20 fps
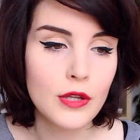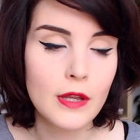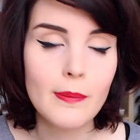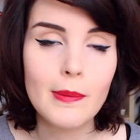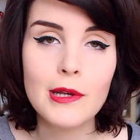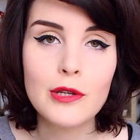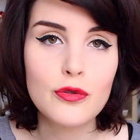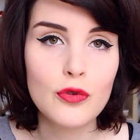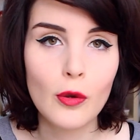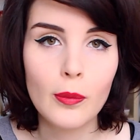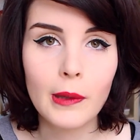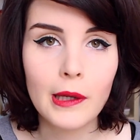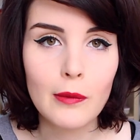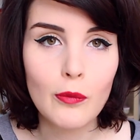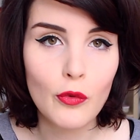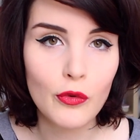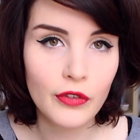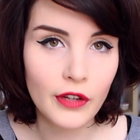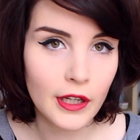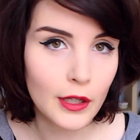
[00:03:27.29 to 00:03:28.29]
Je n'ai pas surpris
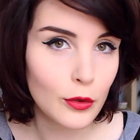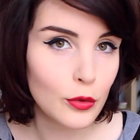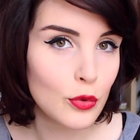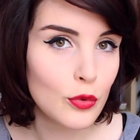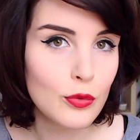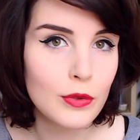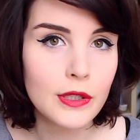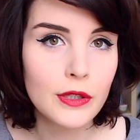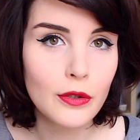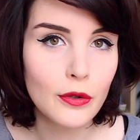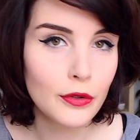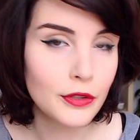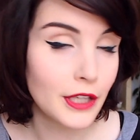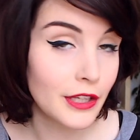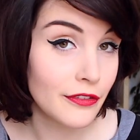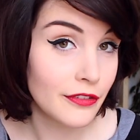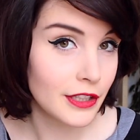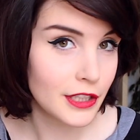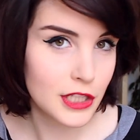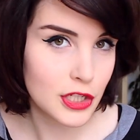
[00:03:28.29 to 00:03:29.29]
mon frère de 8 ans en
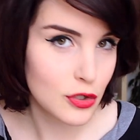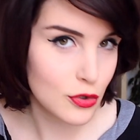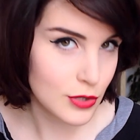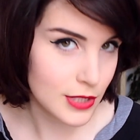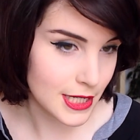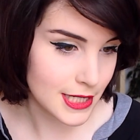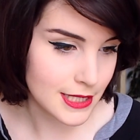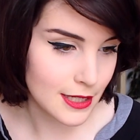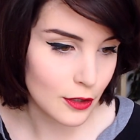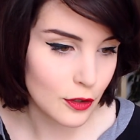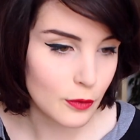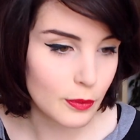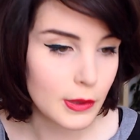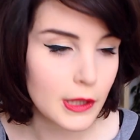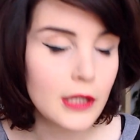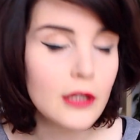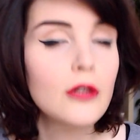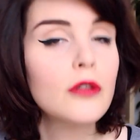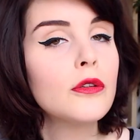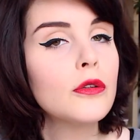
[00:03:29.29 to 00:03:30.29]
train de faire des choses avec sa
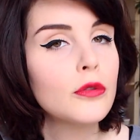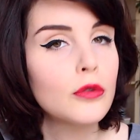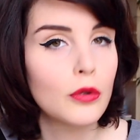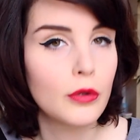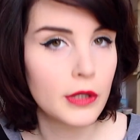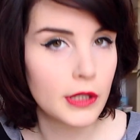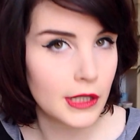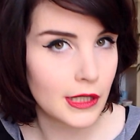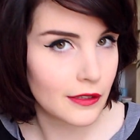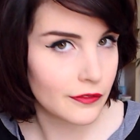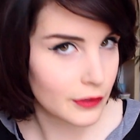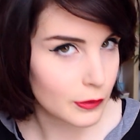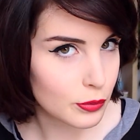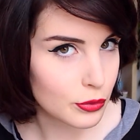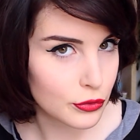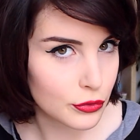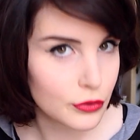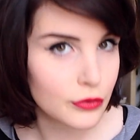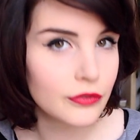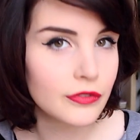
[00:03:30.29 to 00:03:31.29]
copine. Non, non, il avait
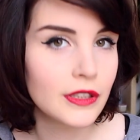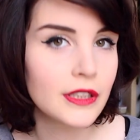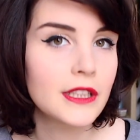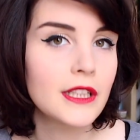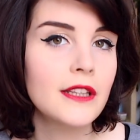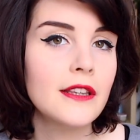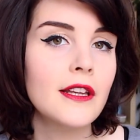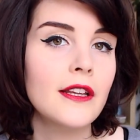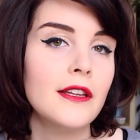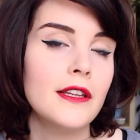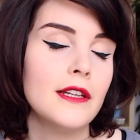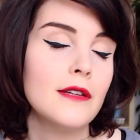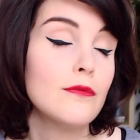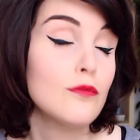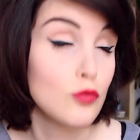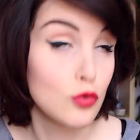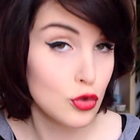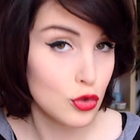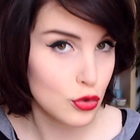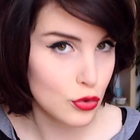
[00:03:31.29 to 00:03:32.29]
plus d'une vingtaine d'années.
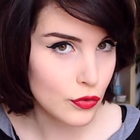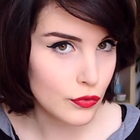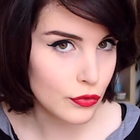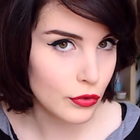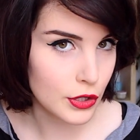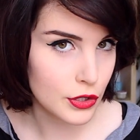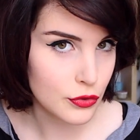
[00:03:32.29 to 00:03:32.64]
Je vous